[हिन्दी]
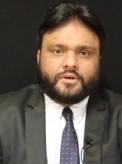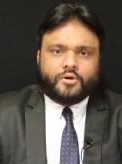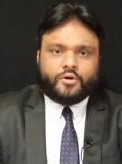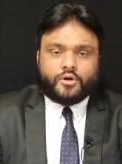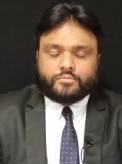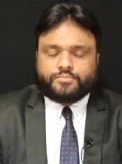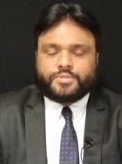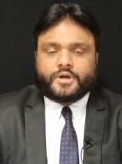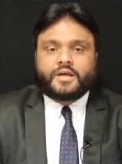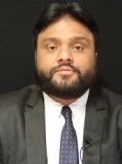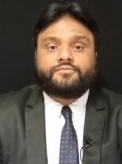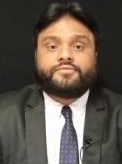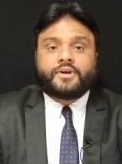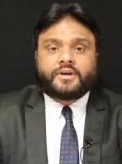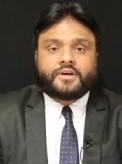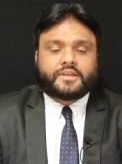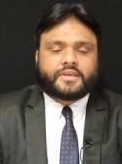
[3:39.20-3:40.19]
और बड़ा
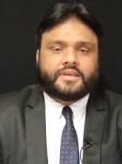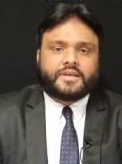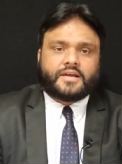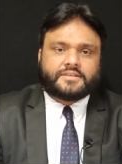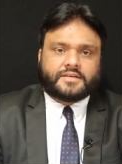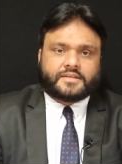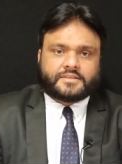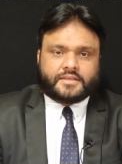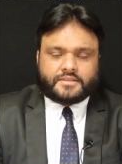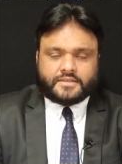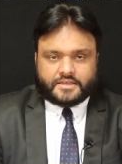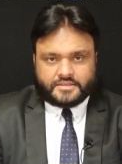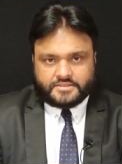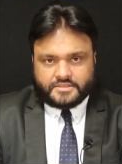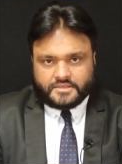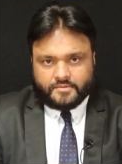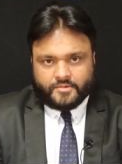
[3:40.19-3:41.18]
फ़ख्र किया जाता था
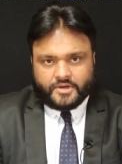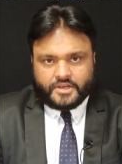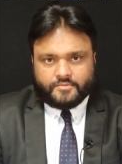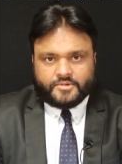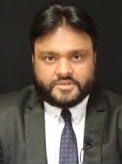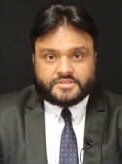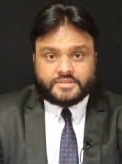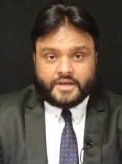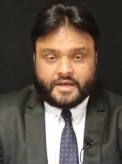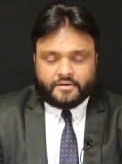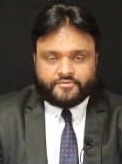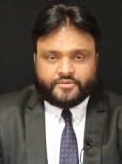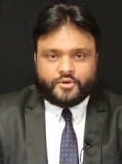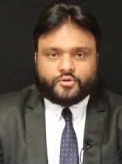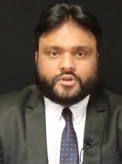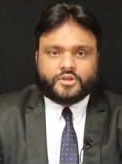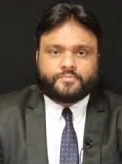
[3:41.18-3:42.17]
किसी ज़माने में
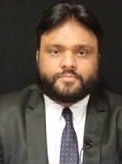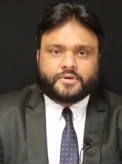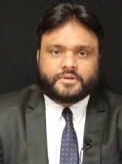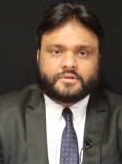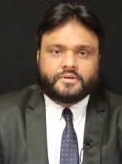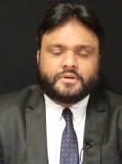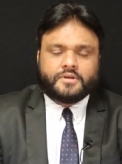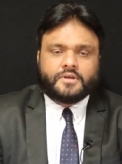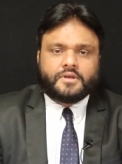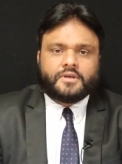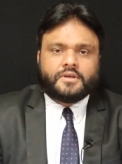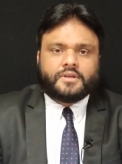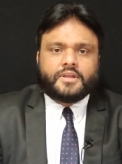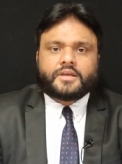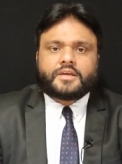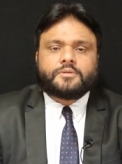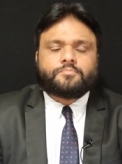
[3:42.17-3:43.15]
सहाफ़ी होने पर
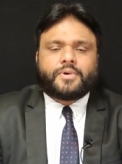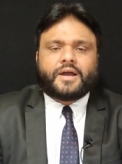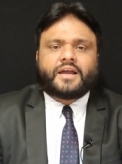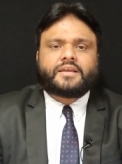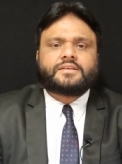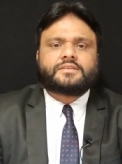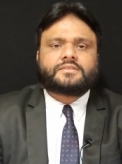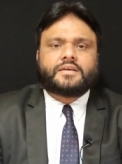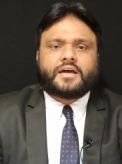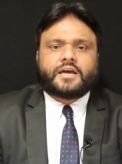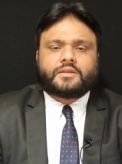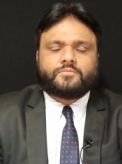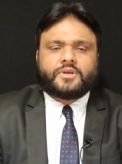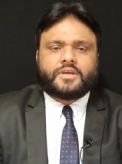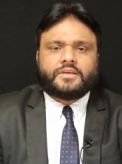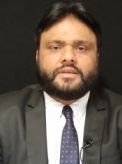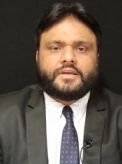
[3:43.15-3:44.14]
लेकिन पाकिस्तान
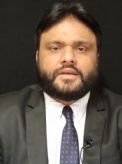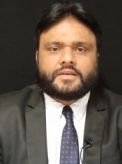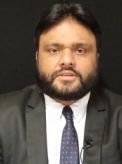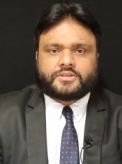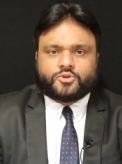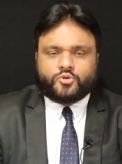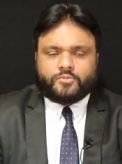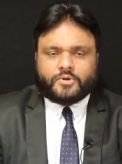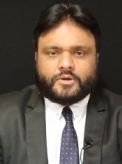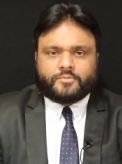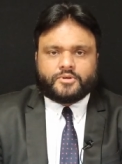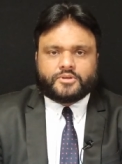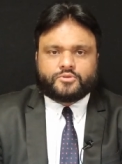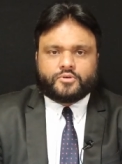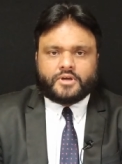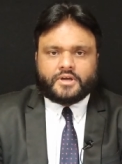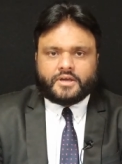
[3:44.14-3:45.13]
में ये शोबा भी
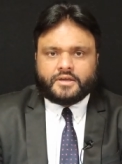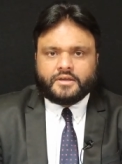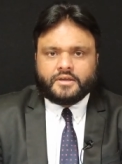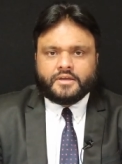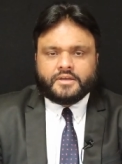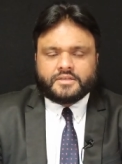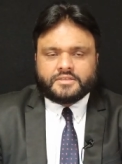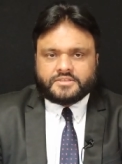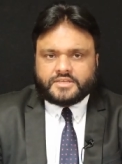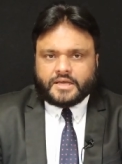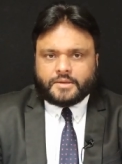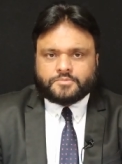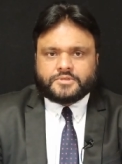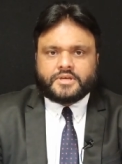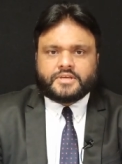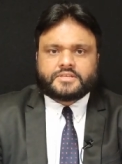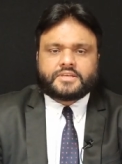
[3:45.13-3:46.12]
जो है जब
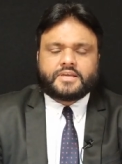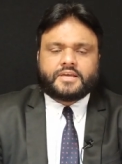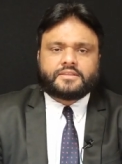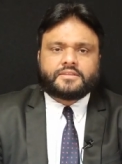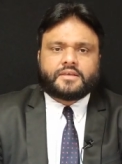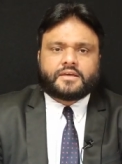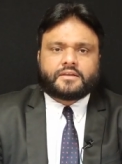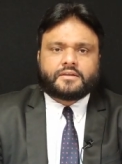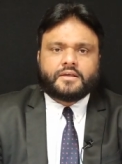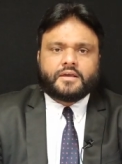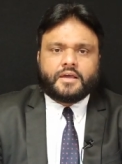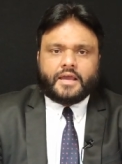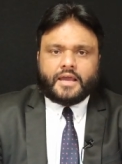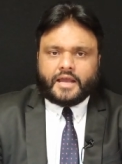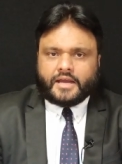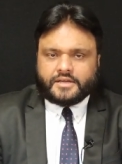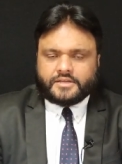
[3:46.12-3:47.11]
से इसके अंदर
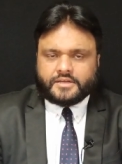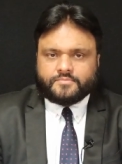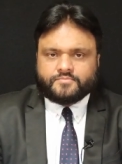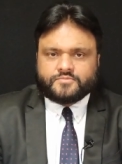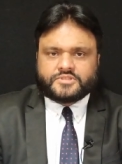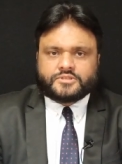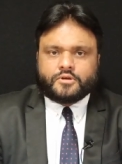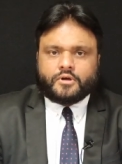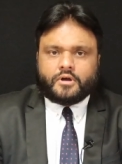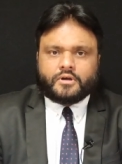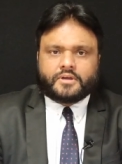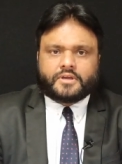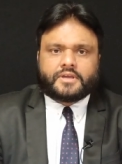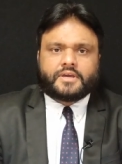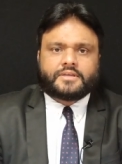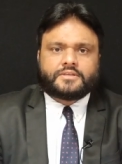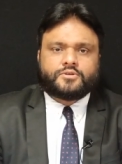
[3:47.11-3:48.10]
आइटम
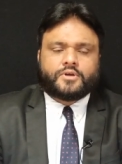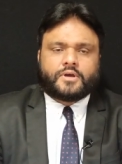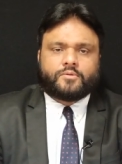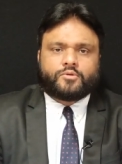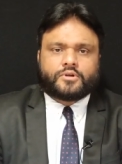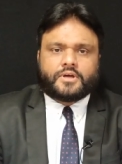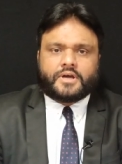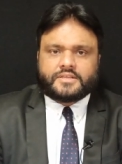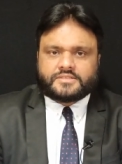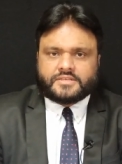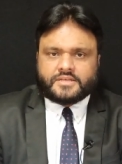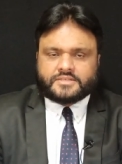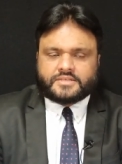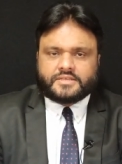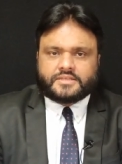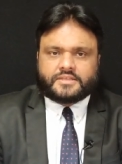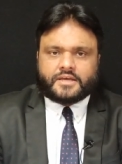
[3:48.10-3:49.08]
सॉन्ग के जो है वो
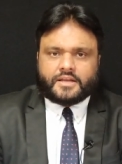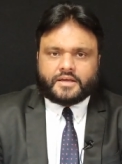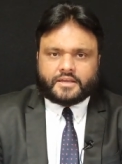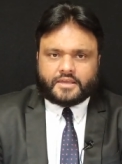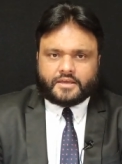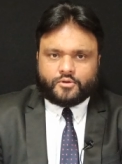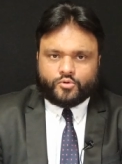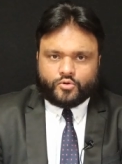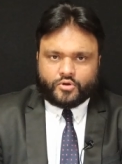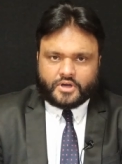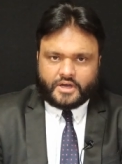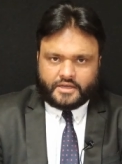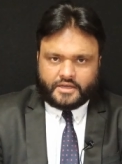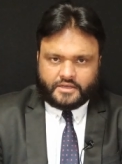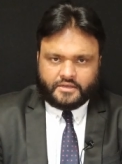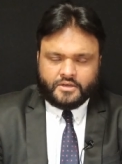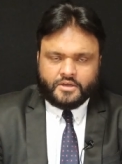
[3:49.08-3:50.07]
डांसर्स की तरह के लोग
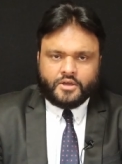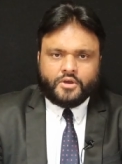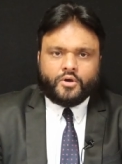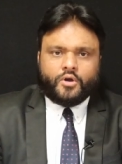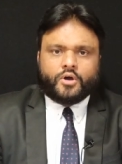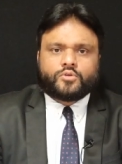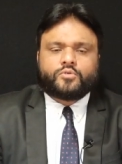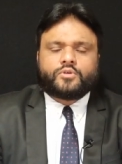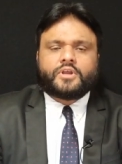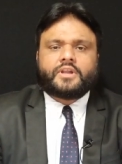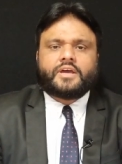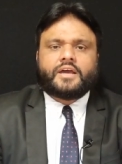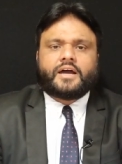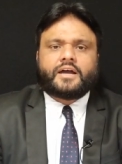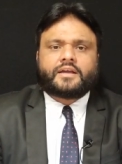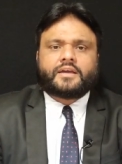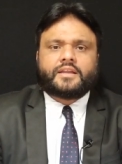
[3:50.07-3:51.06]
आए और उन्होंने
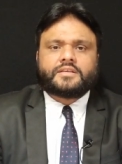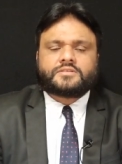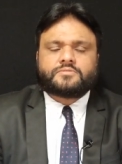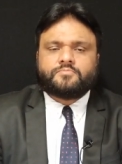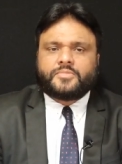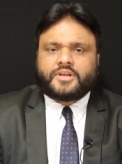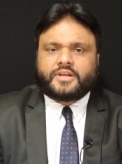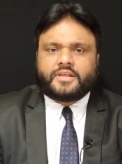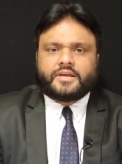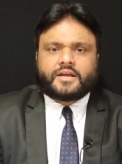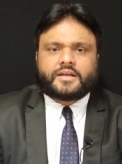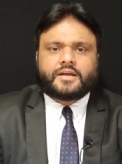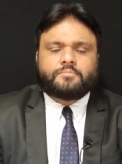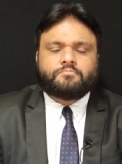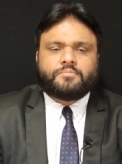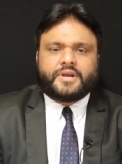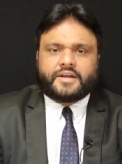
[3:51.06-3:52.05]
आकर इस मीडिया
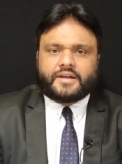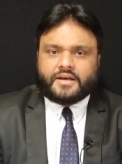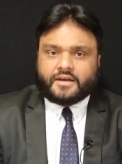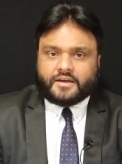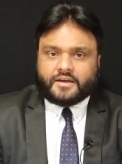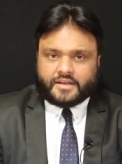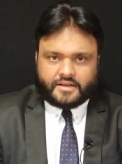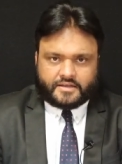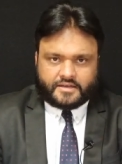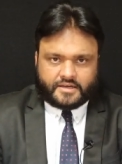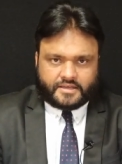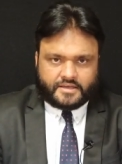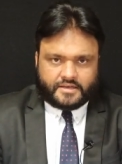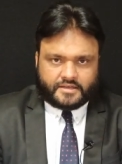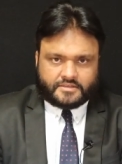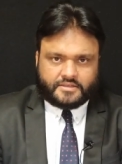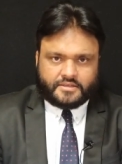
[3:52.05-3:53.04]
का बेड़ा गर्क
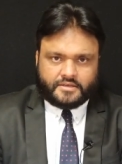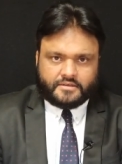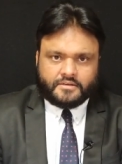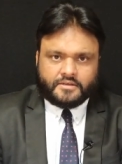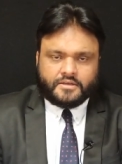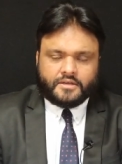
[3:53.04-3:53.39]
करके रख दिया